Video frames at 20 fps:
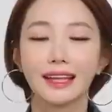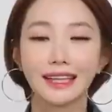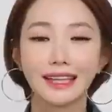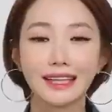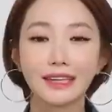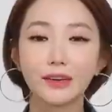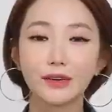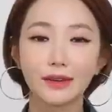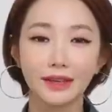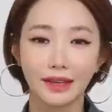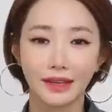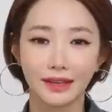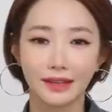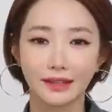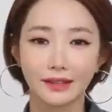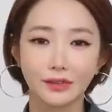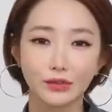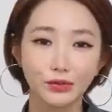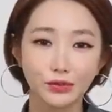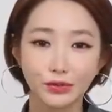
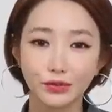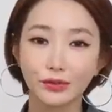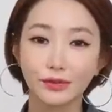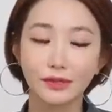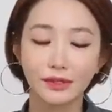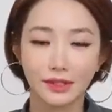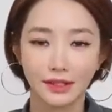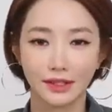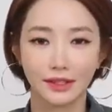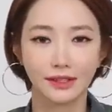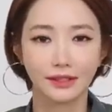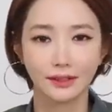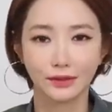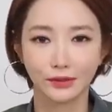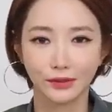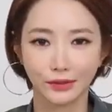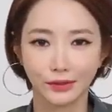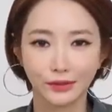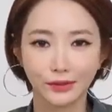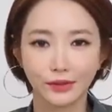이렇게 추울
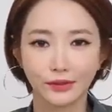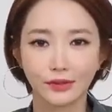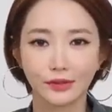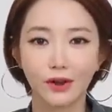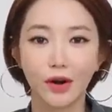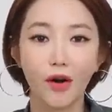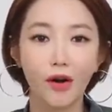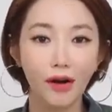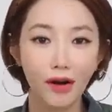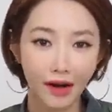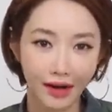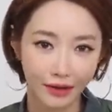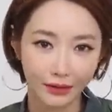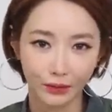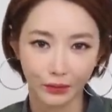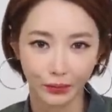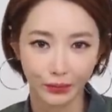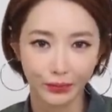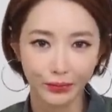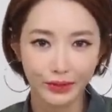때일수록
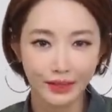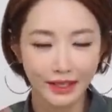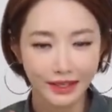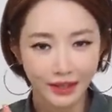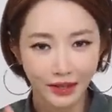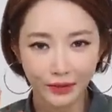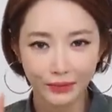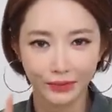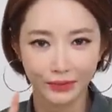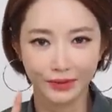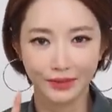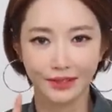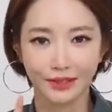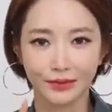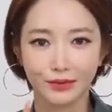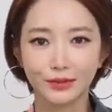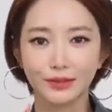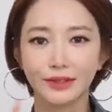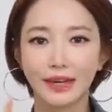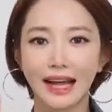건강도
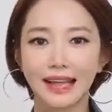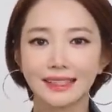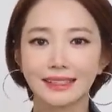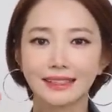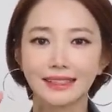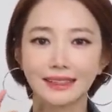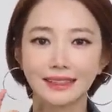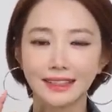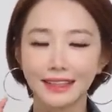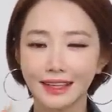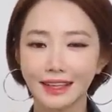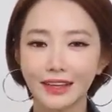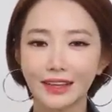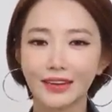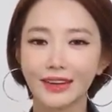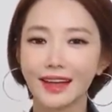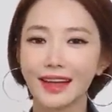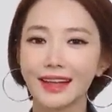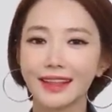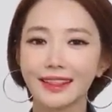이너뷰티도 같이
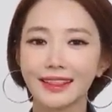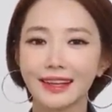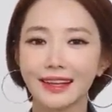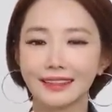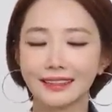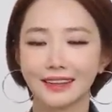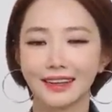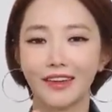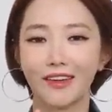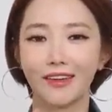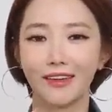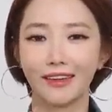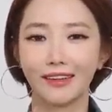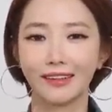챙겨야 한다는 거